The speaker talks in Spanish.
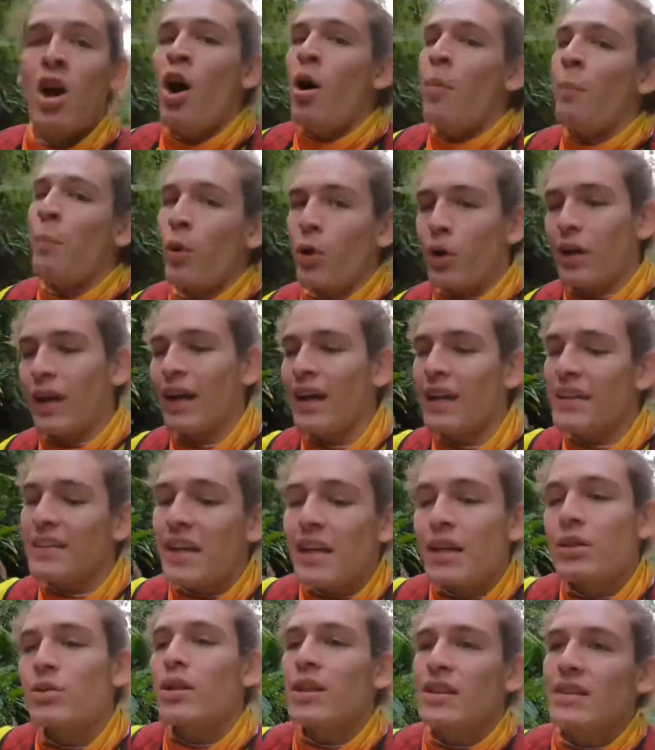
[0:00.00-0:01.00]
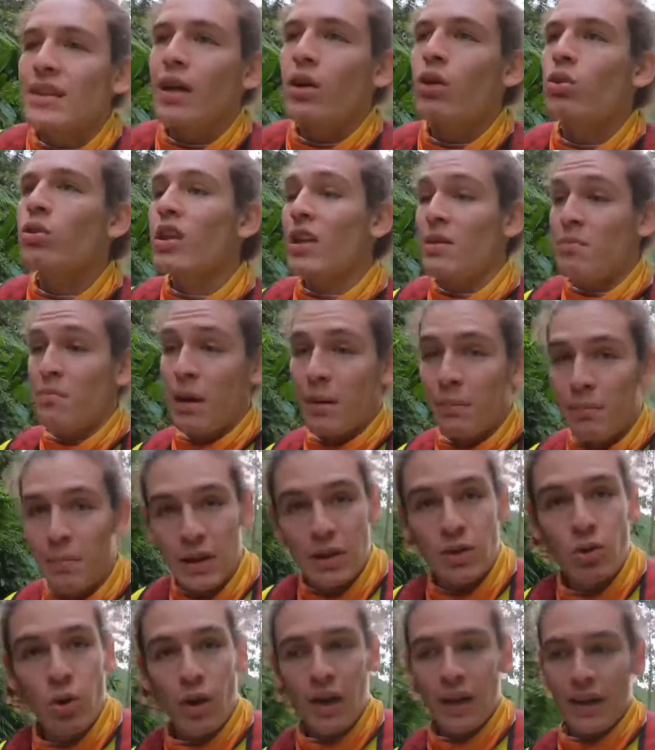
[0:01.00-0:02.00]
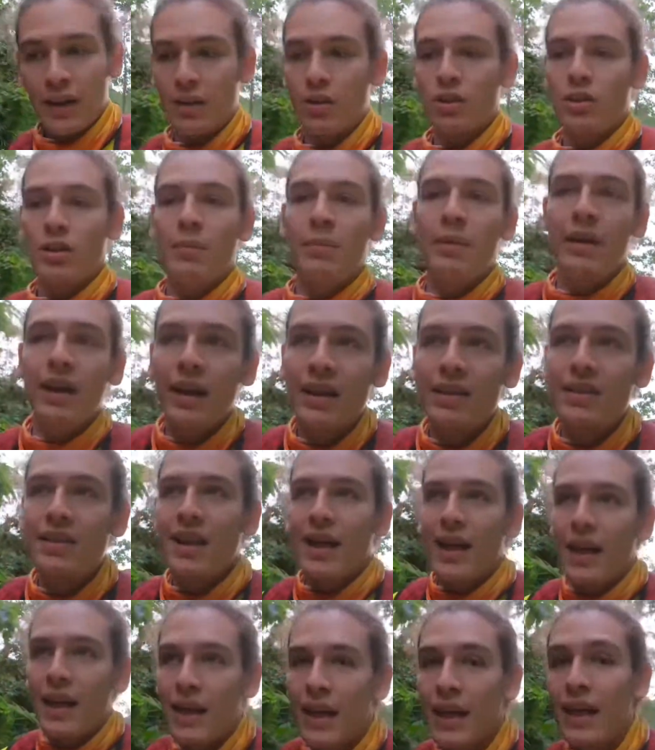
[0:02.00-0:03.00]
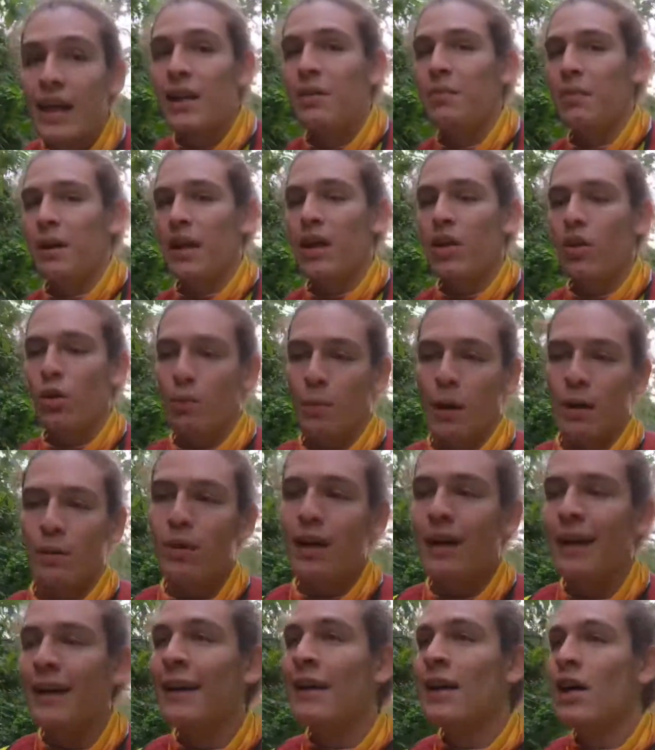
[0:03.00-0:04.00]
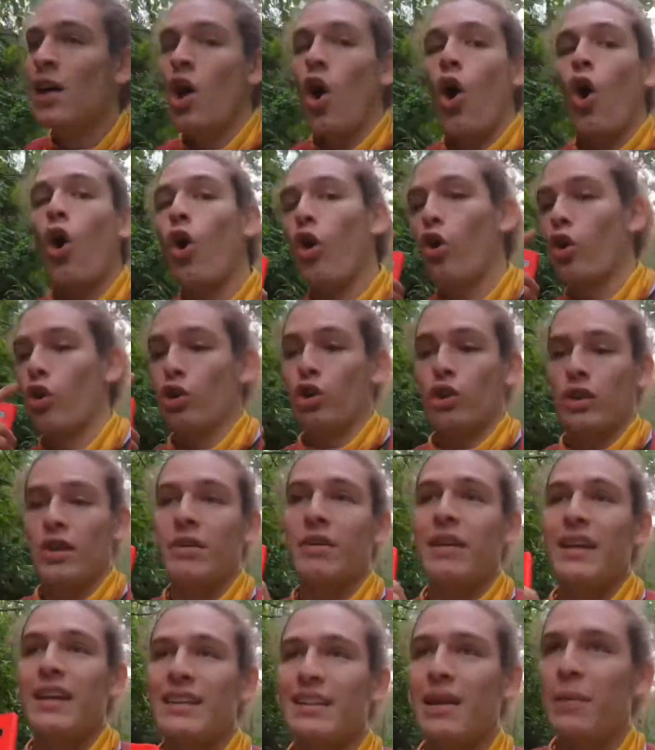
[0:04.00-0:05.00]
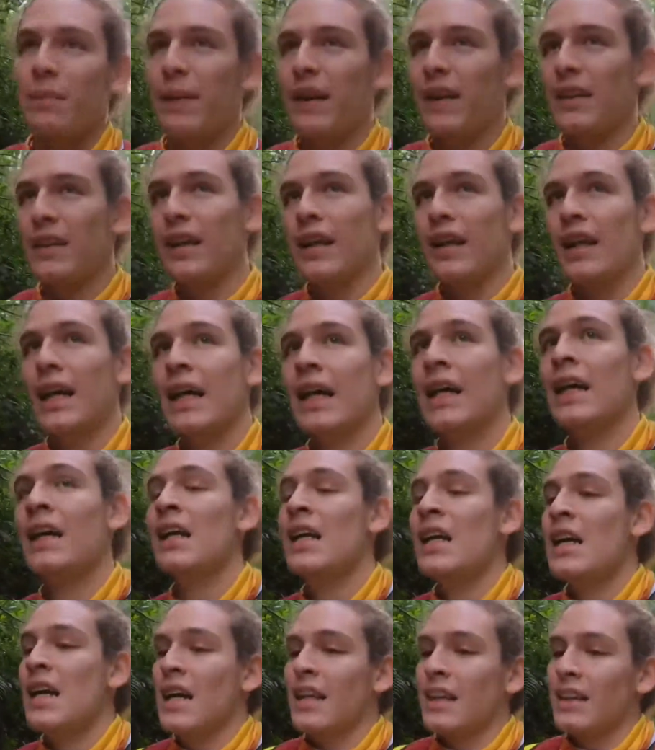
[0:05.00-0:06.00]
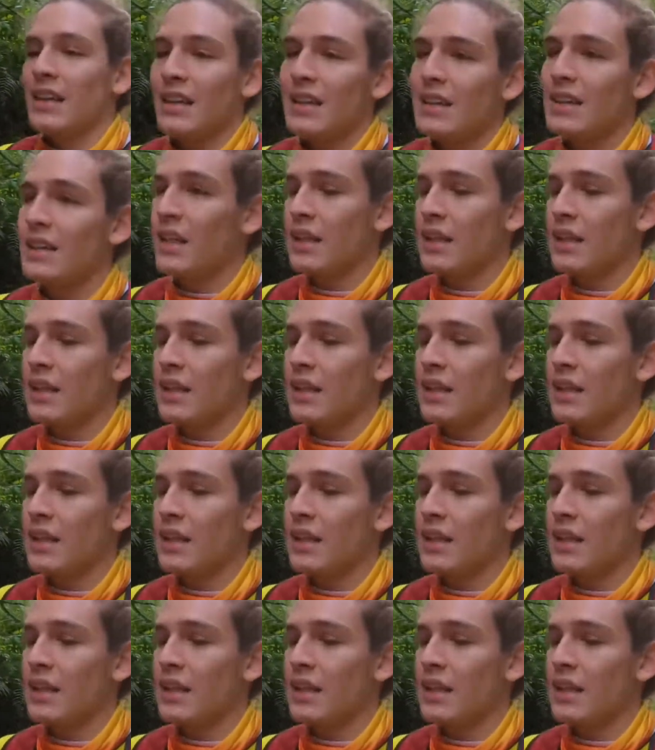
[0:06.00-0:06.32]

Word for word: porque él ya hizo esta ruta y me invitó a que yo también la hiciera y me dijo, Emanuel, ojo, no te vayas a perder. Tienes que